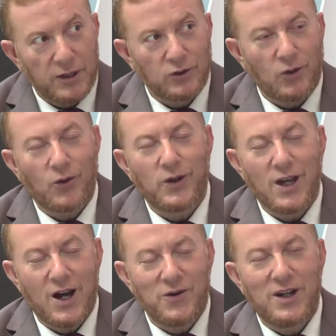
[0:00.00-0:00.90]

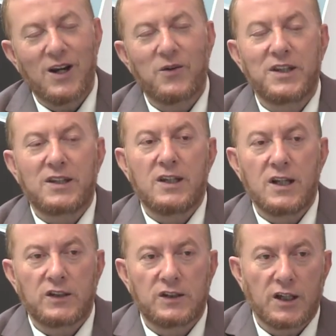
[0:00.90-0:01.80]
الطرقيه وعلى الحوادث ديال
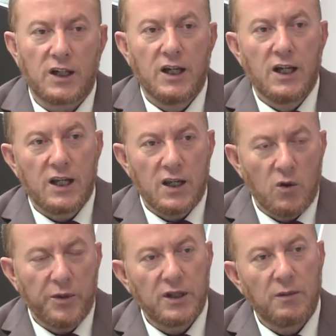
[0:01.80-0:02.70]
السير
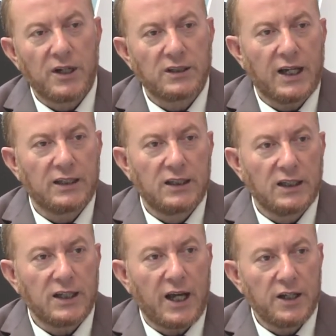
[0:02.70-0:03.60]
اليوم عندما
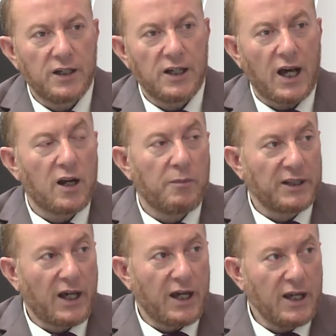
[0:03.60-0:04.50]
نتحدث عن نقل
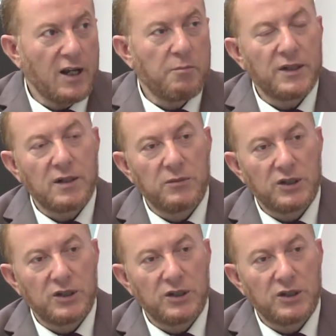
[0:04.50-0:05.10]
البضائع لما تم